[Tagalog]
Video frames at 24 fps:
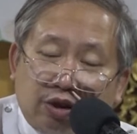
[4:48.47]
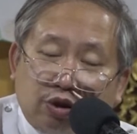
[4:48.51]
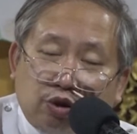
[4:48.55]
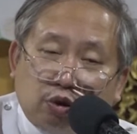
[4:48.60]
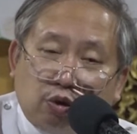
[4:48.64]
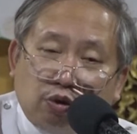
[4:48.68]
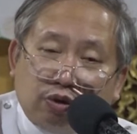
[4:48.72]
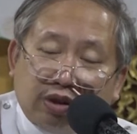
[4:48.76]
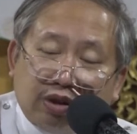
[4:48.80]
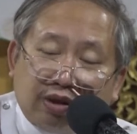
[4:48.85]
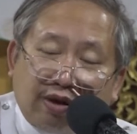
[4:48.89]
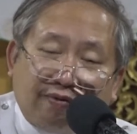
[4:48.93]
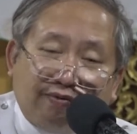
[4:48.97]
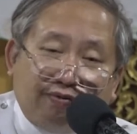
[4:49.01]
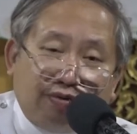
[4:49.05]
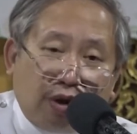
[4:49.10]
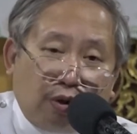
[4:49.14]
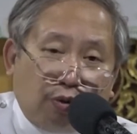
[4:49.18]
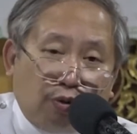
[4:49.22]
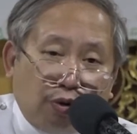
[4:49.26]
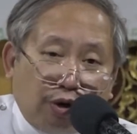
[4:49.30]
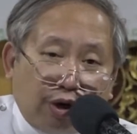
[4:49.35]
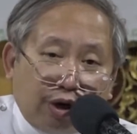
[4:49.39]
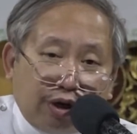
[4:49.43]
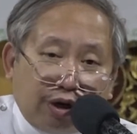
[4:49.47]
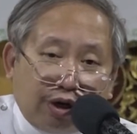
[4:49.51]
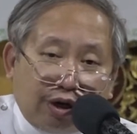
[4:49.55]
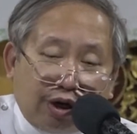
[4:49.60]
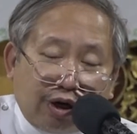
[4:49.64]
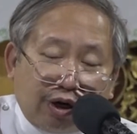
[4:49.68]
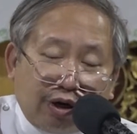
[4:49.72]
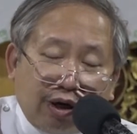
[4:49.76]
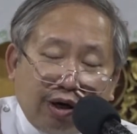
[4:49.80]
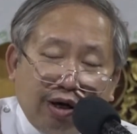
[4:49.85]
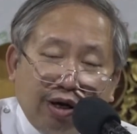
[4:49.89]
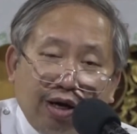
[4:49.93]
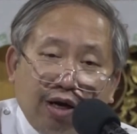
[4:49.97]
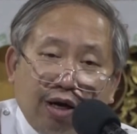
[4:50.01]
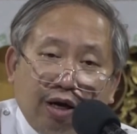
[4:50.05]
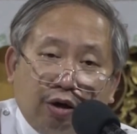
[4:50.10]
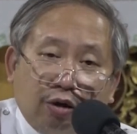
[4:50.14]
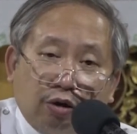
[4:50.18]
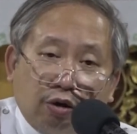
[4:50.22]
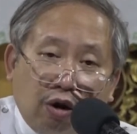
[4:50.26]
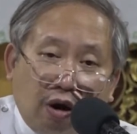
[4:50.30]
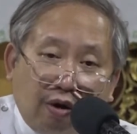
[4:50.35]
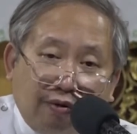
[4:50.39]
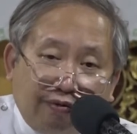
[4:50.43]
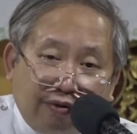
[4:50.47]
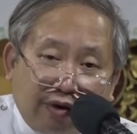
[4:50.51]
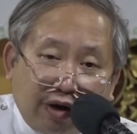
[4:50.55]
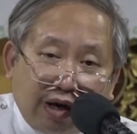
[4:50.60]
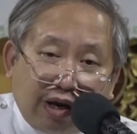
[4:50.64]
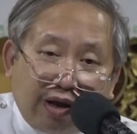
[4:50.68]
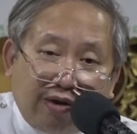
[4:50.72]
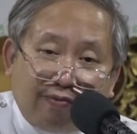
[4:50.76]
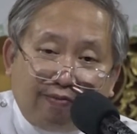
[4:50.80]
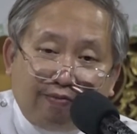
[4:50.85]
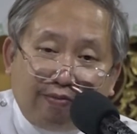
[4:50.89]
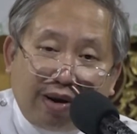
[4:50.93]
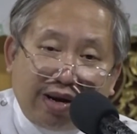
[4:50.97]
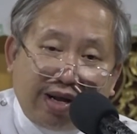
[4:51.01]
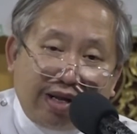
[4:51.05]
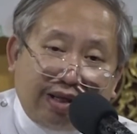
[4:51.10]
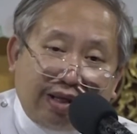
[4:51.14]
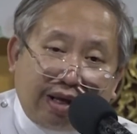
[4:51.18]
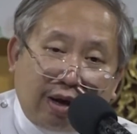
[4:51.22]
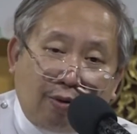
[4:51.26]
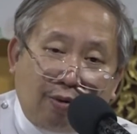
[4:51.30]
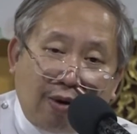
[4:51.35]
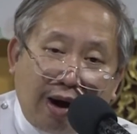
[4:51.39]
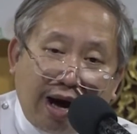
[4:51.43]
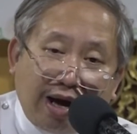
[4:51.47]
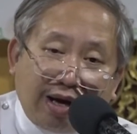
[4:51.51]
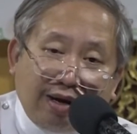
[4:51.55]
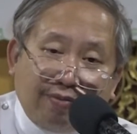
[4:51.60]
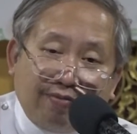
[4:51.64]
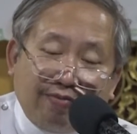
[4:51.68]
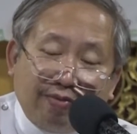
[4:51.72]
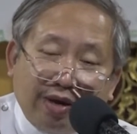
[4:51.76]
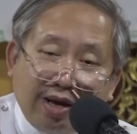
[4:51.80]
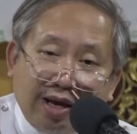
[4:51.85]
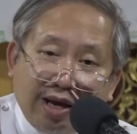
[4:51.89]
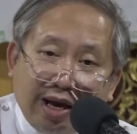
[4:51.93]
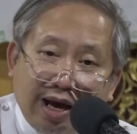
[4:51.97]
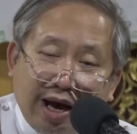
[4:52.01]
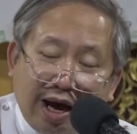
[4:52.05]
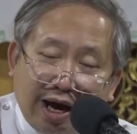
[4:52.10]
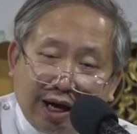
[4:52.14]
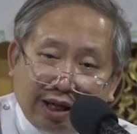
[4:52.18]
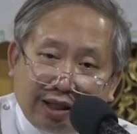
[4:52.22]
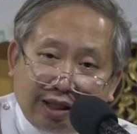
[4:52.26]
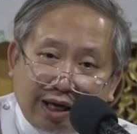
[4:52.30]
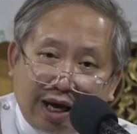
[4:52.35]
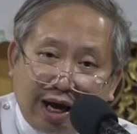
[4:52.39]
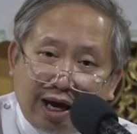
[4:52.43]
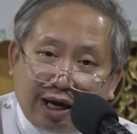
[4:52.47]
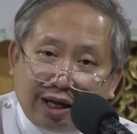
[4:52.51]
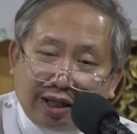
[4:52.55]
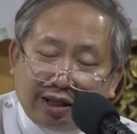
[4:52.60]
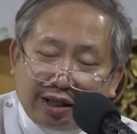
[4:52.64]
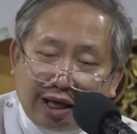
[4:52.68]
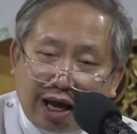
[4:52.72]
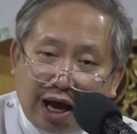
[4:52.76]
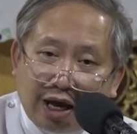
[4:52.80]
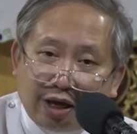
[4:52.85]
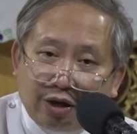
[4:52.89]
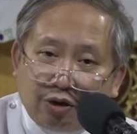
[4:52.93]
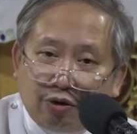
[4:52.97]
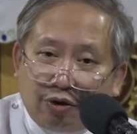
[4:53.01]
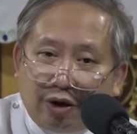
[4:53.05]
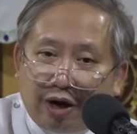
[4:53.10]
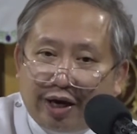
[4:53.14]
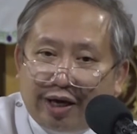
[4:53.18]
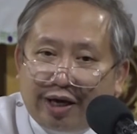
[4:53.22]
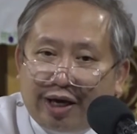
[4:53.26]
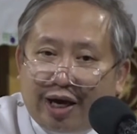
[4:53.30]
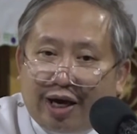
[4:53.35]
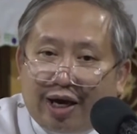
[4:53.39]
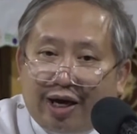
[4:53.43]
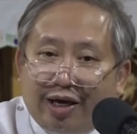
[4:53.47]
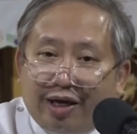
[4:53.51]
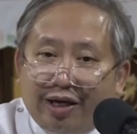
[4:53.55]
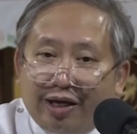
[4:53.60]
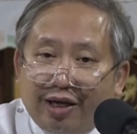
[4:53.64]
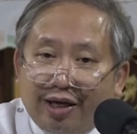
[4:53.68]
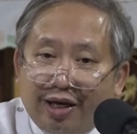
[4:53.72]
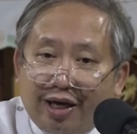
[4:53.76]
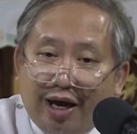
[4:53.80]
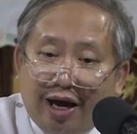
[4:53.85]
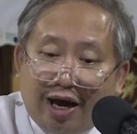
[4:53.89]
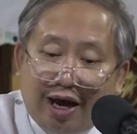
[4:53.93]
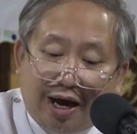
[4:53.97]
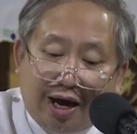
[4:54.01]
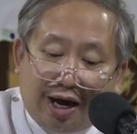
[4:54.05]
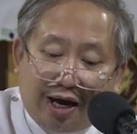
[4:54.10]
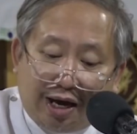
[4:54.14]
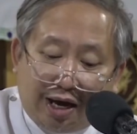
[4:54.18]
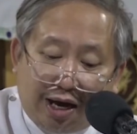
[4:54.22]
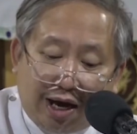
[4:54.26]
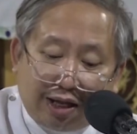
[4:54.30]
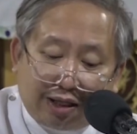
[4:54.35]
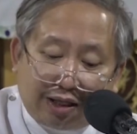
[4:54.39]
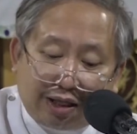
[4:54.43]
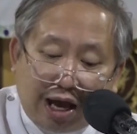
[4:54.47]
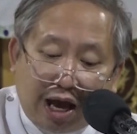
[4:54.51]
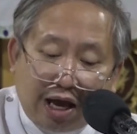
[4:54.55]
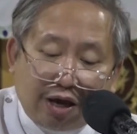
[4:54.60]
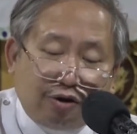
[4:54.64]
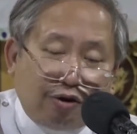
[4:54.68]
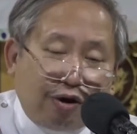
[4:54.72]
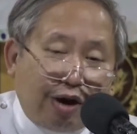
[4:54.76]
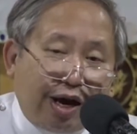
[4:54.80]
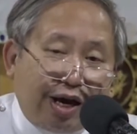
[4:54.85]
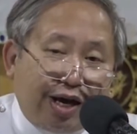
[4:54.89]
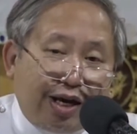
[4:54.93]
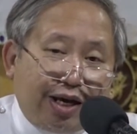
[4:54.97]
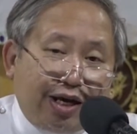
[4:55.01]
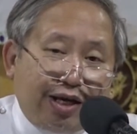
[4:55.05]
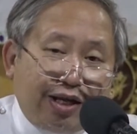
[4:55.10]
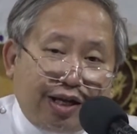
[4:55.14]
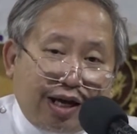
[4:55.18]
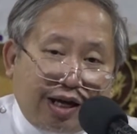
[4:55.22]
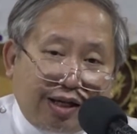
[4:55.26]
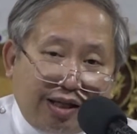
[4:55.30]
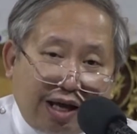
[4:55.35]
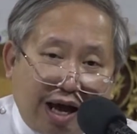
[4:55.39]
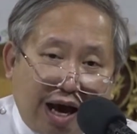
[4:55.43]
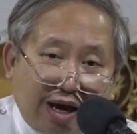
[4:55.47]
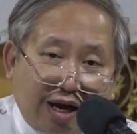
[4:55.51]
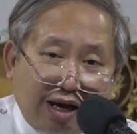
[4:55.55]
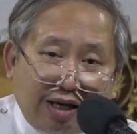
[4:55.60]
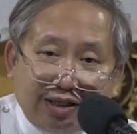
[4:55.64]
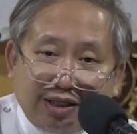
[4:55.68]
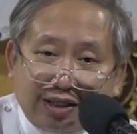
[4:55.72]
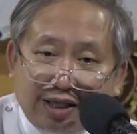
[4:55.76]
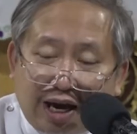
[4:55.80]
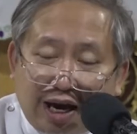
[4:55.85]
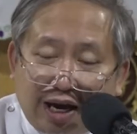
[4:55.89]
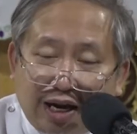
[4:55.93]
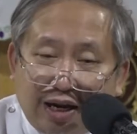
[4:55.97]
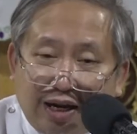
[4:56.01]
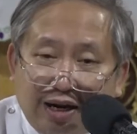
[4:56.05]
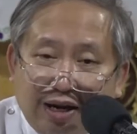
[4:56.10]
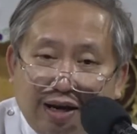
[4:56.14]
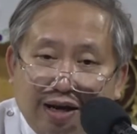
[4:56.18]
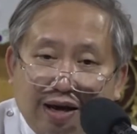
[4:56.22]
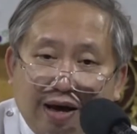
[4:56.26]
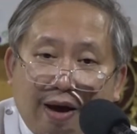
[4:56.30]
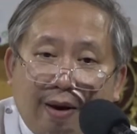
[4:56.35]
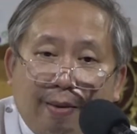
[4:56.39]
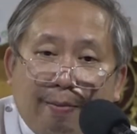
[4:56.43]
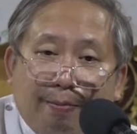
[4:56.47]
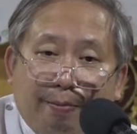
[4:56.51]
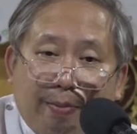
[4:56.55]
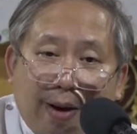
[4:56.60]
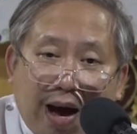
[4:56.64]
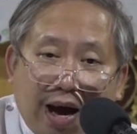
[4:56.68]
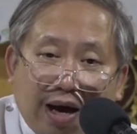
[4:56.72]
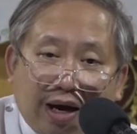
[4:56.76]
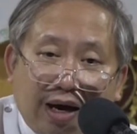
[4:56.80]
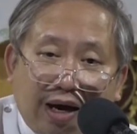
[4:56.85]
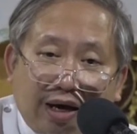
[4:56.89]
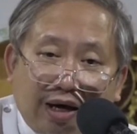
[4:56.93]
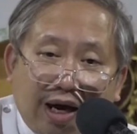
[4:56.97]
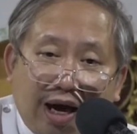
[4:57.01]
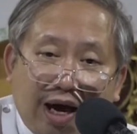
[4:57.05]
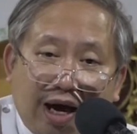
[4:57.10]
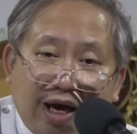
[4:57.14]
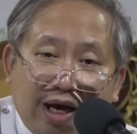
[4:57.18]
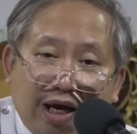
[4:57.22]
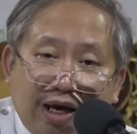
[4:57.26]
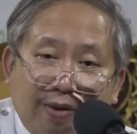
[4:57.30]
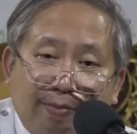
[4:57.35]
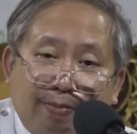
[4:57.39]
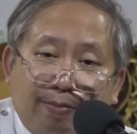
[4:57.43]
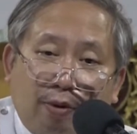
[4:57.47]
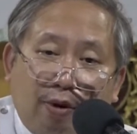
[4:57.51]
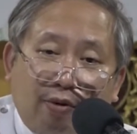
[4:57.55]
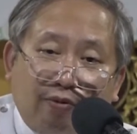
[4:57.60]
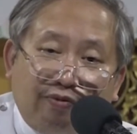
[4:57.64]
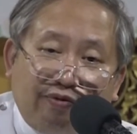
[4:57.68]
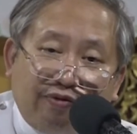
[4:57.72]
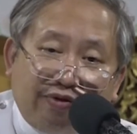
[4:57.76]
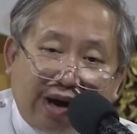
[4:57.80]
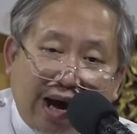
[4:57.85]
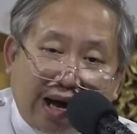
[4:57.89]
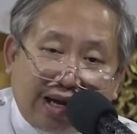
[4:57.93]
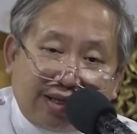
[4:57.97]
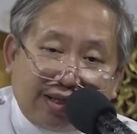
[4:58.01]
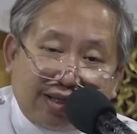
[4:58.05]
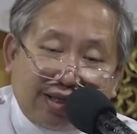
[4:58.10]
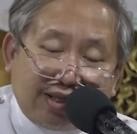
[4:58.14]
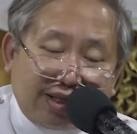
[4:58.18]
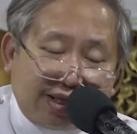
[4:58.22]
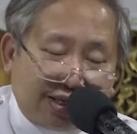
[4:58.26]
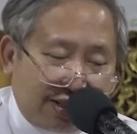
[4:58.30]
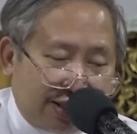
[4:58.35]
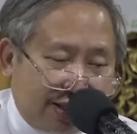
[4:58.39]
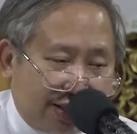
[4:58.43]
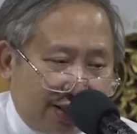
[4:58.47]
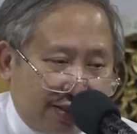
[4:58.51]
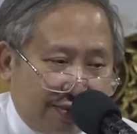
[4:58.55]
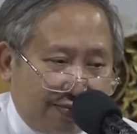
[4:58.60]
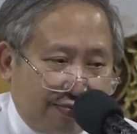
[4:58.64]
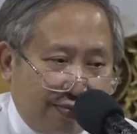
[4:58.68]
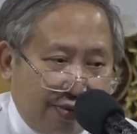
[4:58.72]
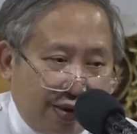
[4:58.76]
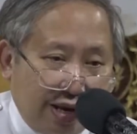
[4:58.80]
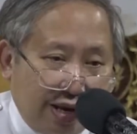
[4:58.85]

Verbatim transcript: Joseph the Worker Cloverleaf Balintawak at uh, tayo ay uh, uh, at tayo ay nagdarasal para kay Pope Francis.